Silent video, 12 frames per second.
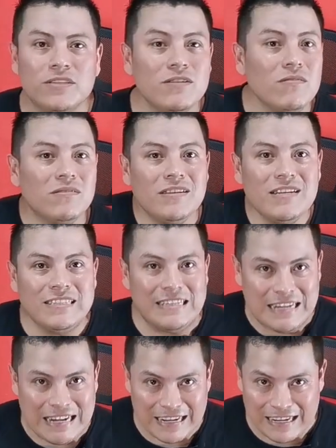si no tienes
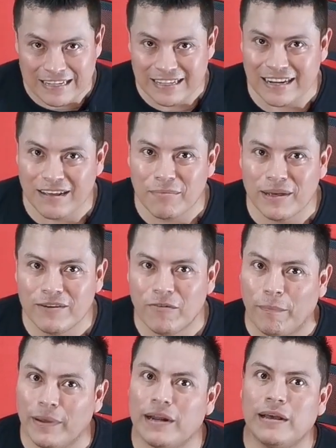nada a la
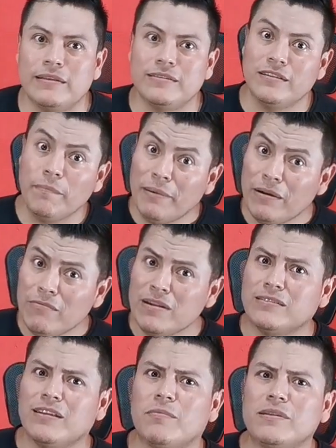mano para destapar
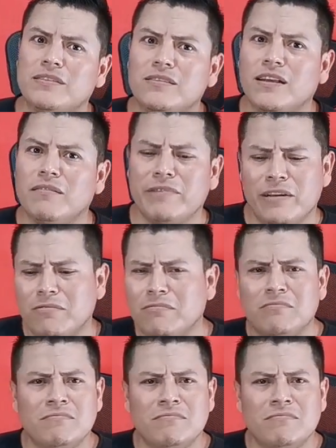una cervecita, bueno,